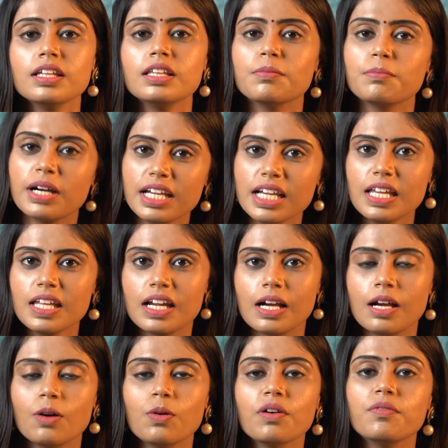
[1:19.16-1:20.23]
இந்த
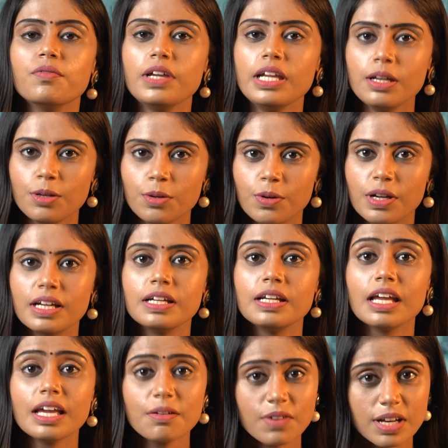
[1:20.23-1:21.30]
மயிலிறகு உங்கள் வீட்டோட
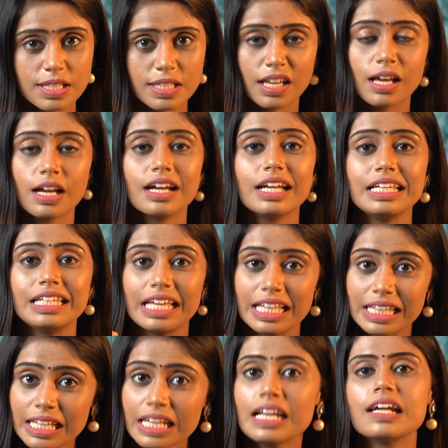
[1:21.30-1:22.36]
நிலைவாசலுக்கு
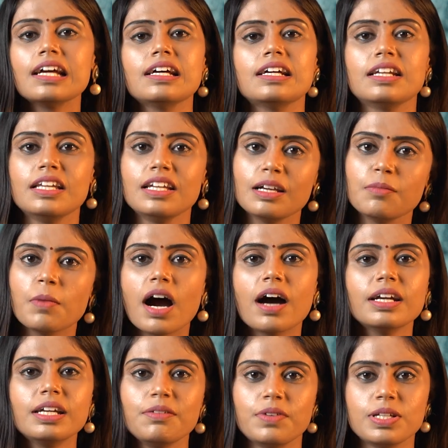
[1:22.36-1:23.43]
எதிர நீங்கள்
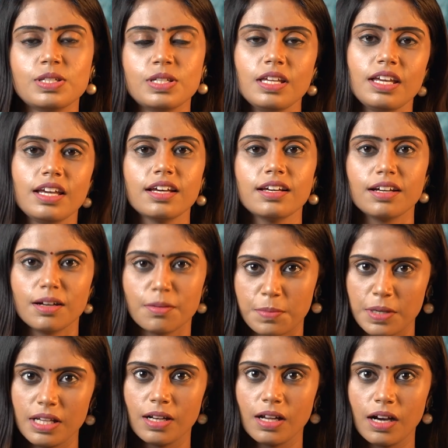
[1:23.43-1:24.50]
மாட்டி வச்சிங்க
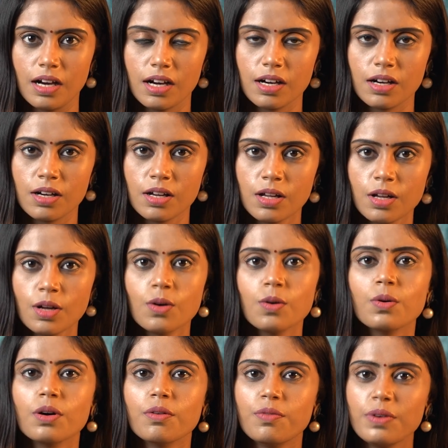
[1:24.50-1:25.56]
அப்படின்னா
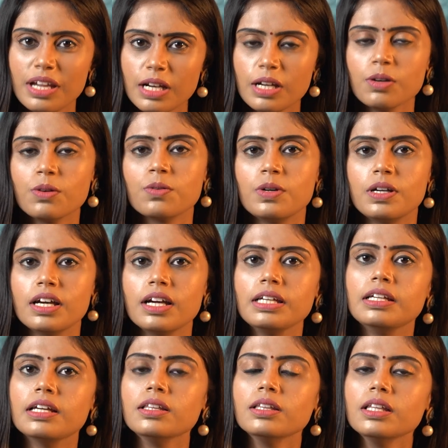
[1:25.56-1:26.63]
உங்கள் வீட்டுக்குள்ளே
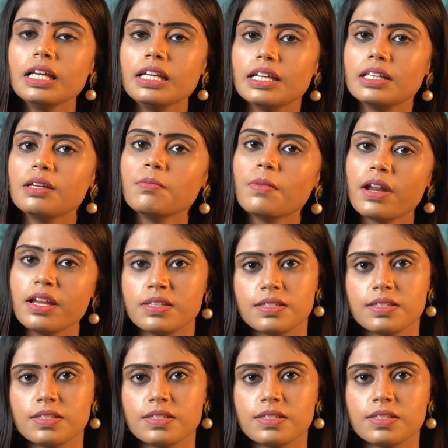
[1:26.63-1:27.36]
எந்த எதிர்மறை